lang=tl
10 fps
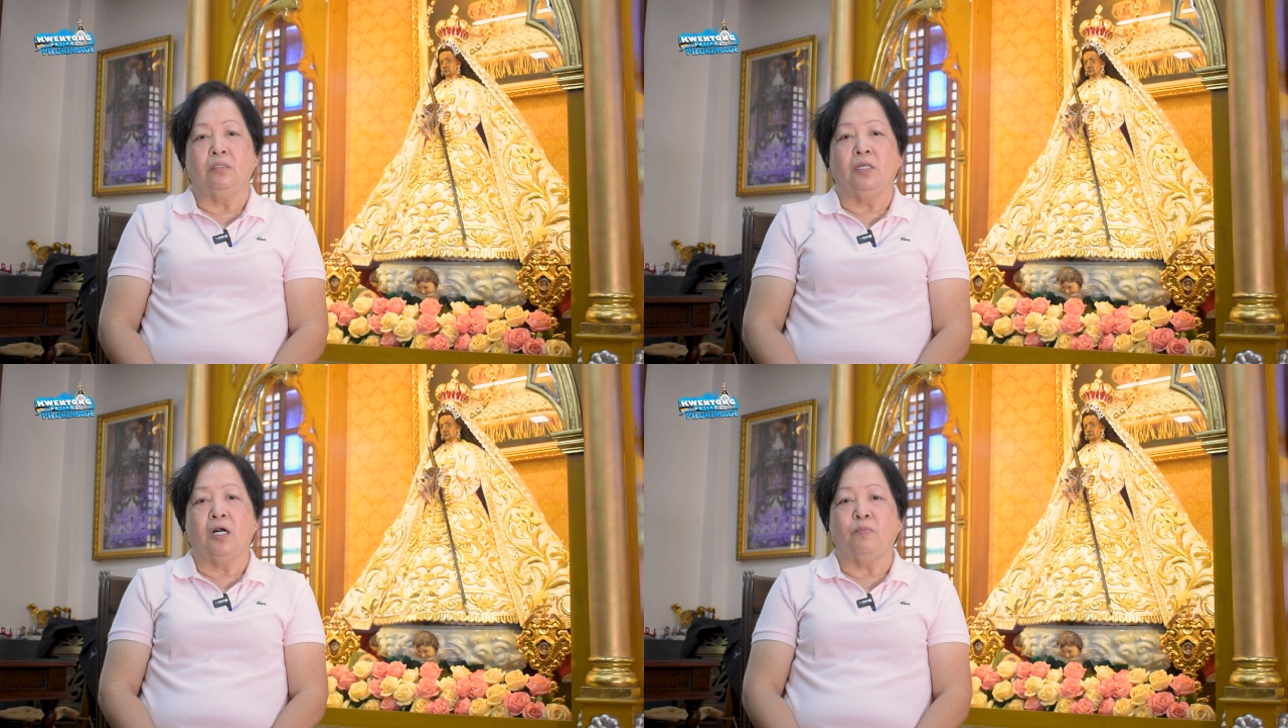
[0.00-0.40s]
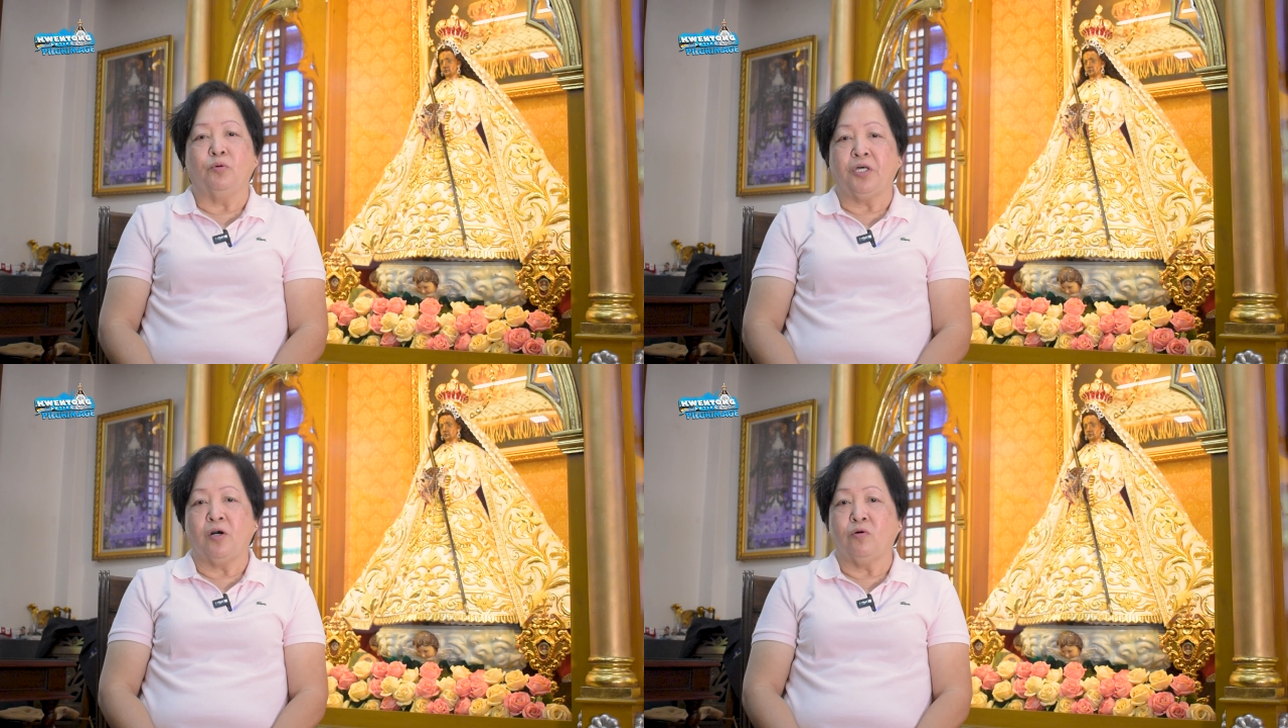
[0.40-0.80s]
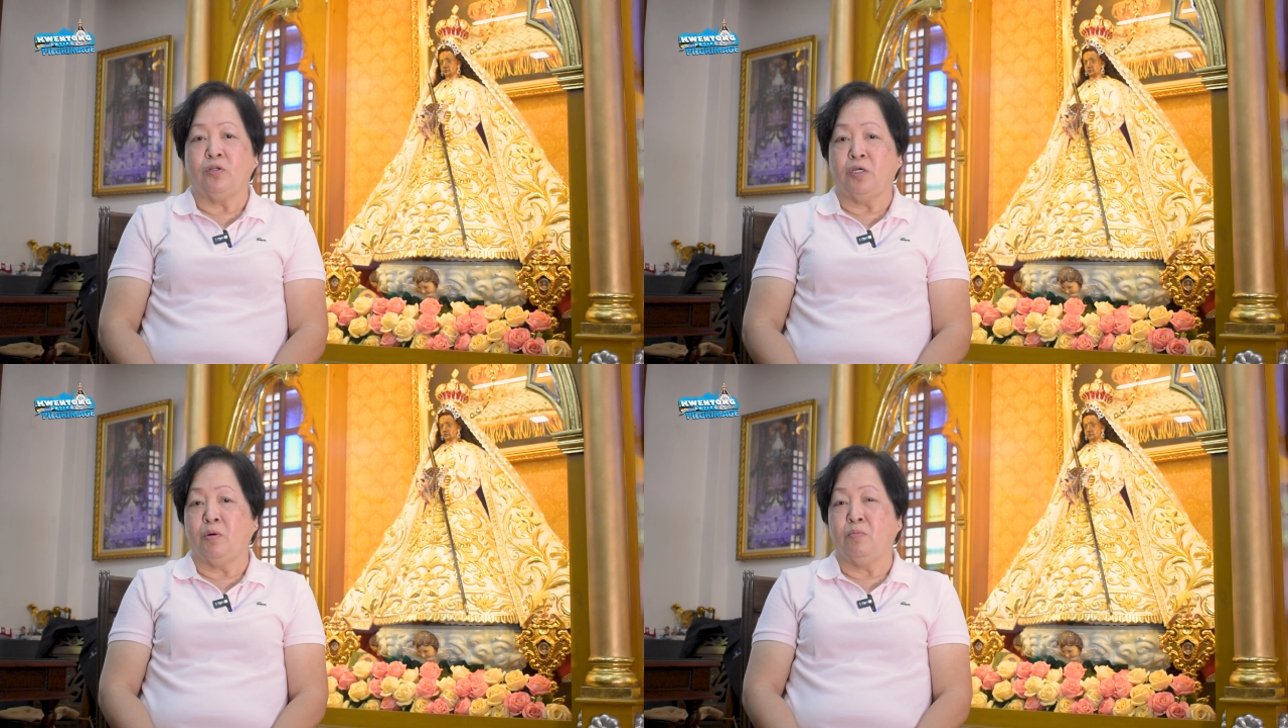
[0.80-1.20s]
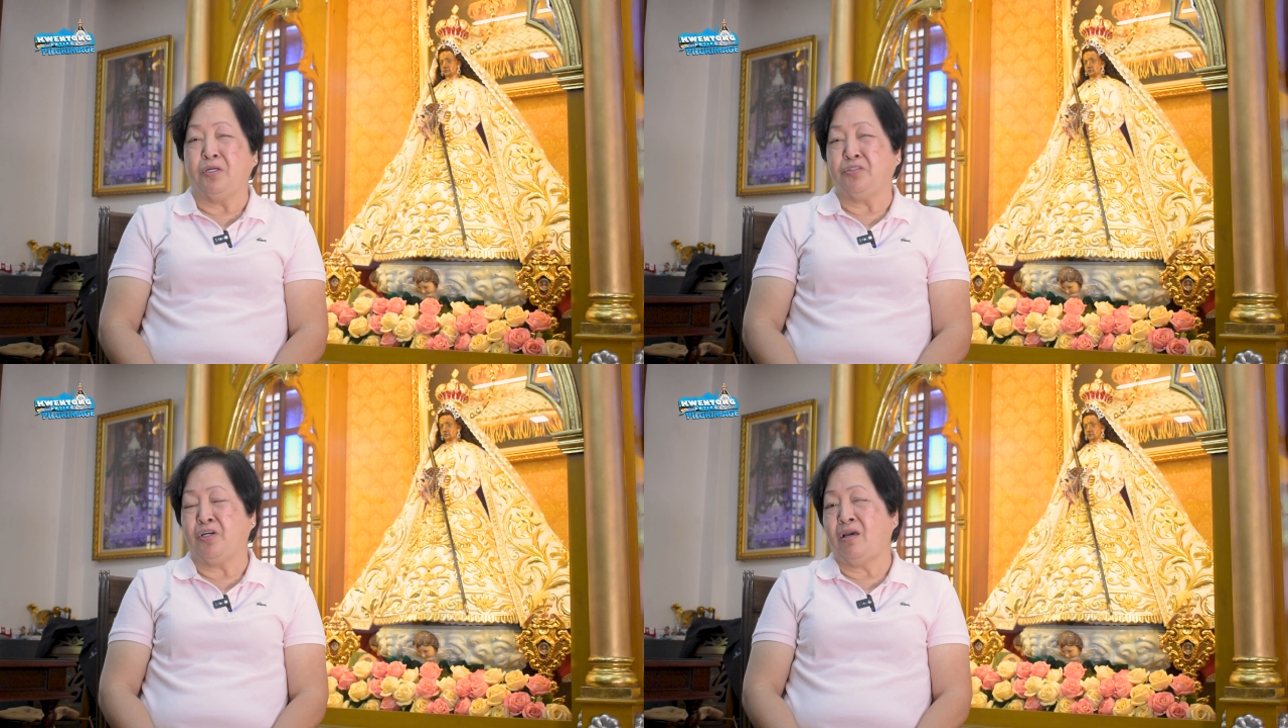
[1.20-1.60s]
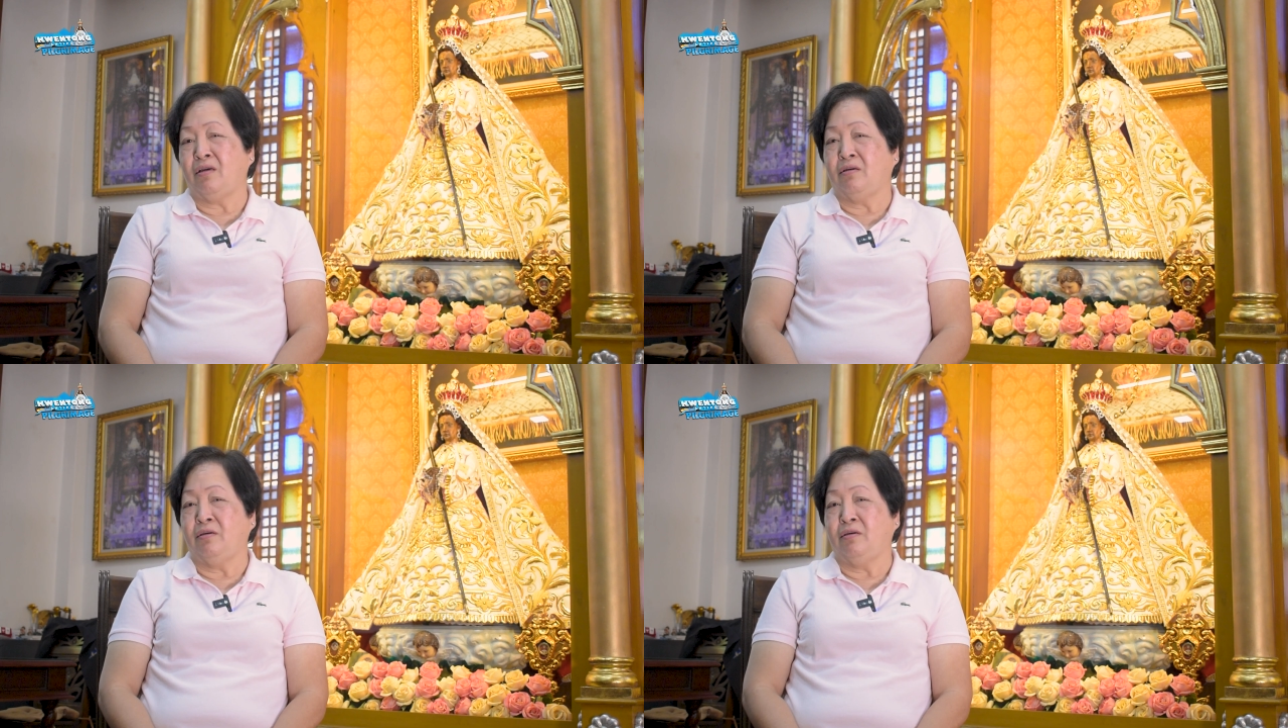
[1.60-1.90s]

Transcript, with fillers: Nakapunta ako ng ibang bansa,